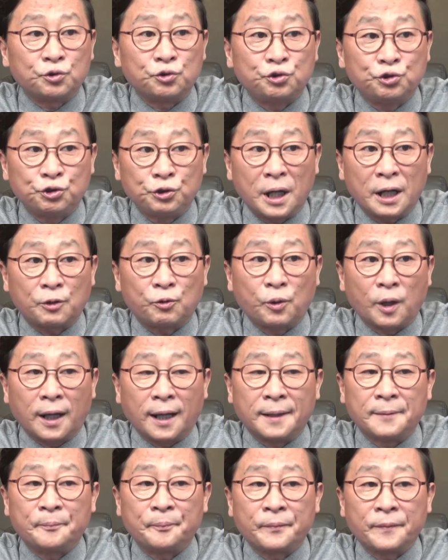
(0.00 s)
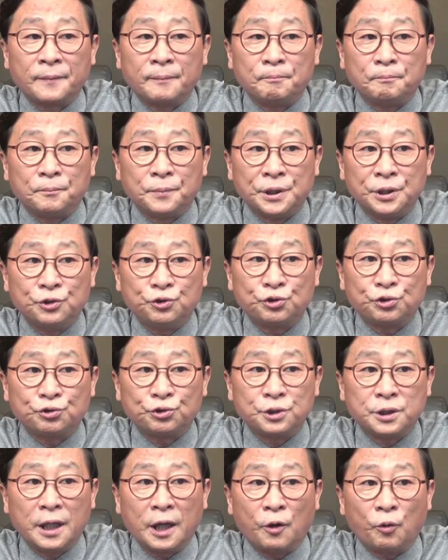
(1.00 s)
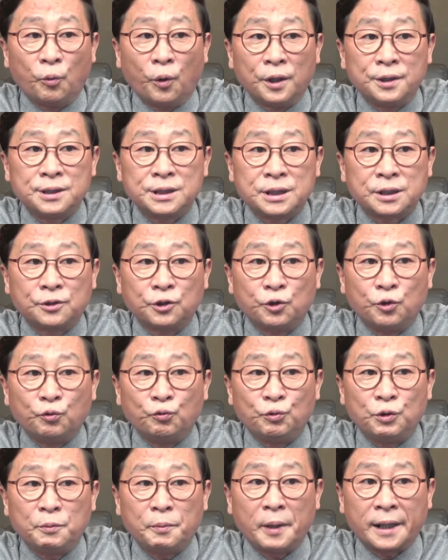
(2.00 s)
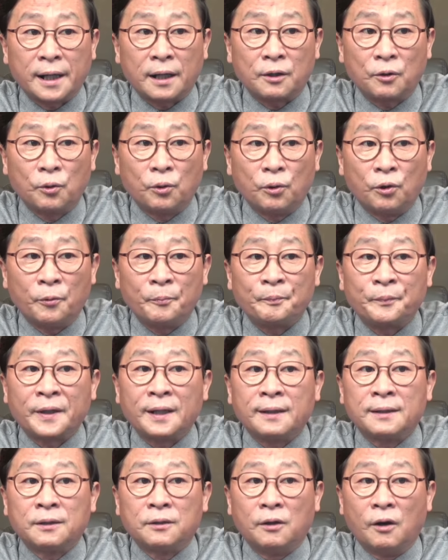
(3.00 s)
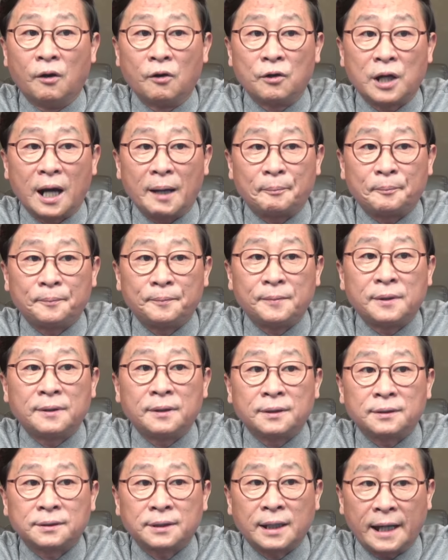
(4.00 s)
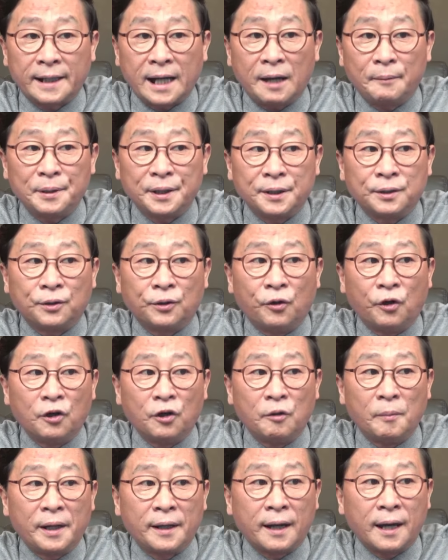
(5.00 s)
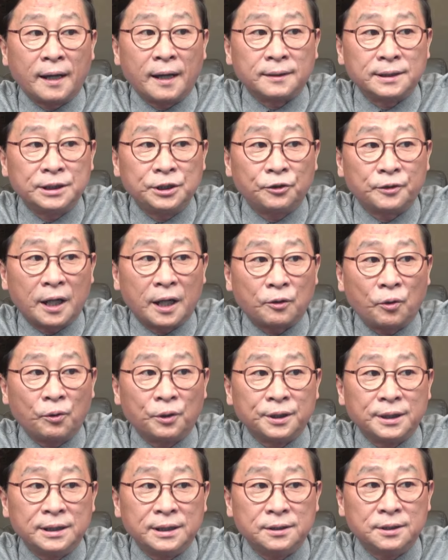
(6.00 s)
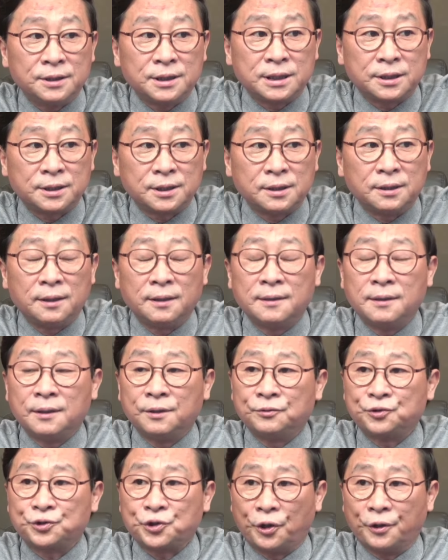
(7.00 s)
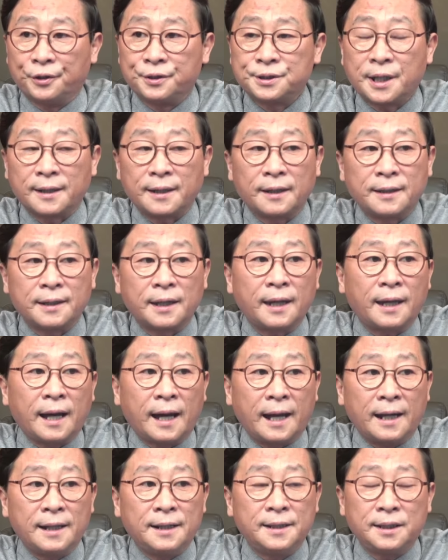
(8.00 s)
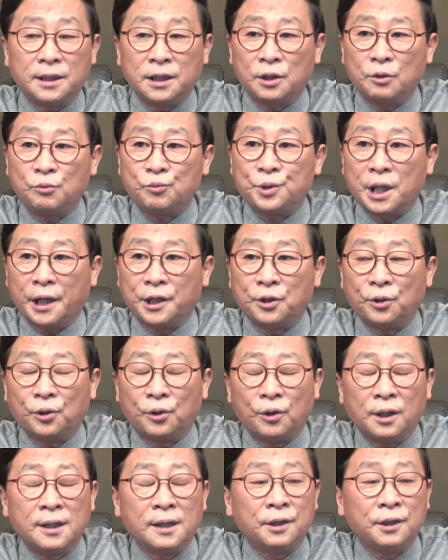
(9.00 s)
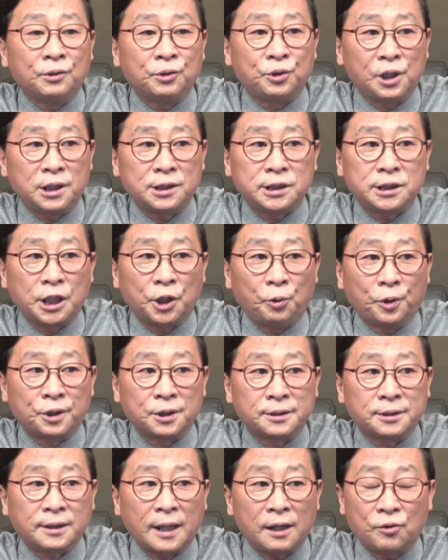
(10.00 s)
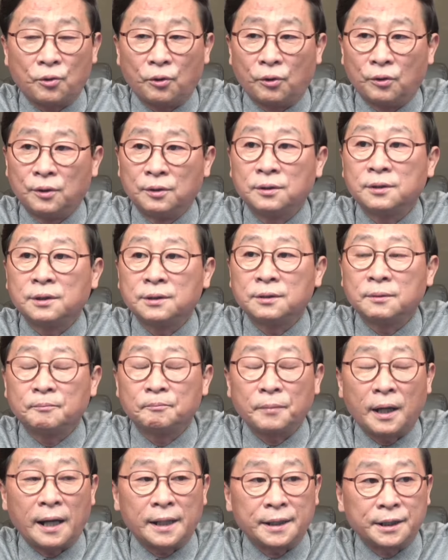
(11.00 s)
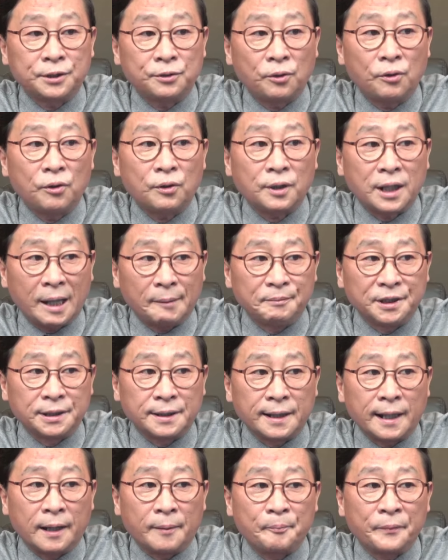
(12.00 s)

규약과 민주주의의 원칙을 위반하고 억압, 탄압이 얼마나 일어나고 있는지를 전 세계에 알리기 위하여 휠체어를 타고 파리로 갑니다.